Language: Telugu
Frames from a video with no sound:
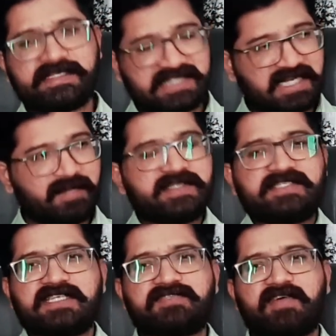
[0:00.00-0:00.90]
చిన్న
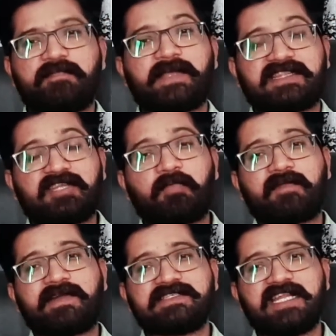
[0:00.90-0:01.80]
మిస్టేక్స్ వల్ల పెద్ద
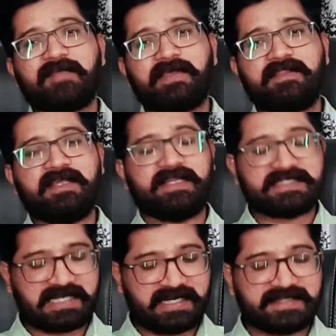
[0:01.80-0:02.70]
పొరపాటు జరిగిపోయింది
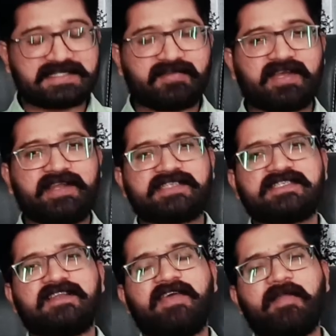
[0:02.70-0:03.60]
నిజంగా డిజర్వ్
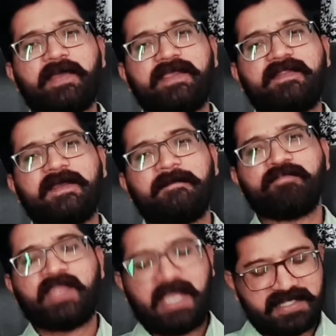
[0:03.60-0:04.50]
కంటెస్టెంట్ వెళ్ళిపోయింది
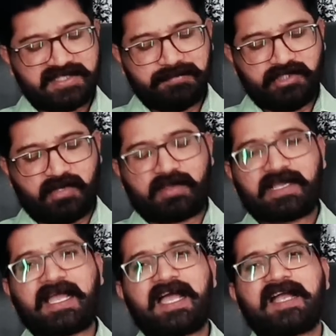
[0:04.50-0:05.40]
అని చెబుతారు
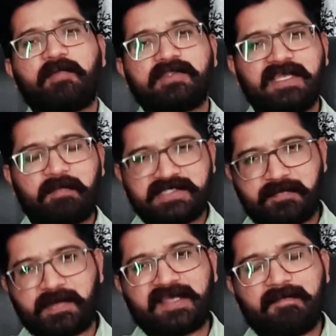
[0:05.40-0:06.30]
కాకపోతే ఇప్పుడు
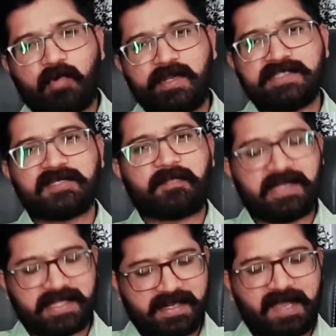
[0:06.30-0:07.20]
చెప్పినట్టుగా బోలే
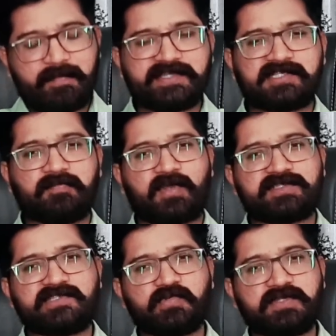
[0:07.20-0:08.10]
చెప్పినట్టుగా ఈ నామినేషన్
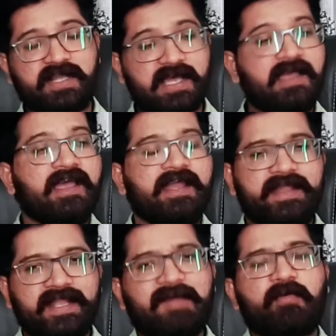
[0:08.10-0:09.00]
ప్రాసెస్ చూసినట్టుగా
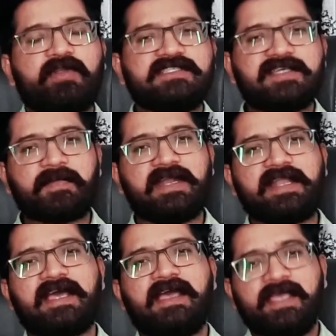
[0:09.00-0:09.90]
నిన్న మొన్న
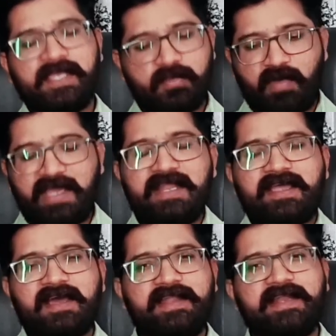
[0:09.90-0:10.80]
చెప్పినట్టుగా ఈ వైల్డ్
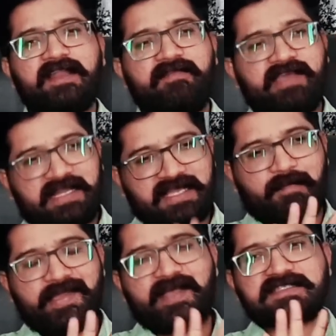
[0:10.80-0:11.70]
కార్డ్ ఎంట్రీలు వీళ్ళకి
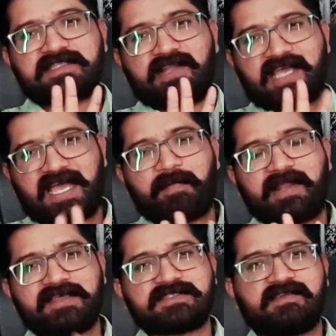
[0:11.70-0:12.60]
అభయహస్తంలాగా
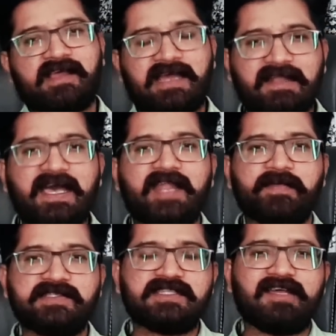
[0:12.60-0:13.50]
ఆపణ హస్తంలాగా అట్లా
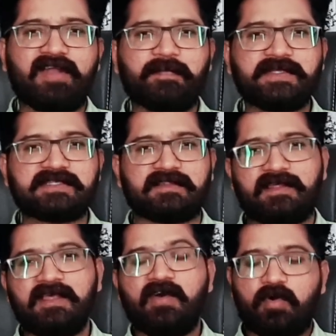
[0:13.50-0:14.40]
అనిపించిందో అనిపించింది
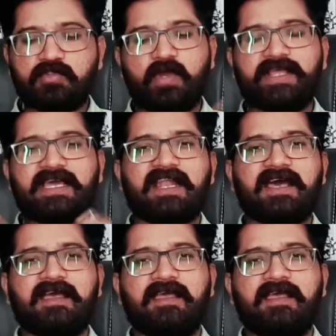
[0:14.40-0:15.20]
ఓ దొరికారులా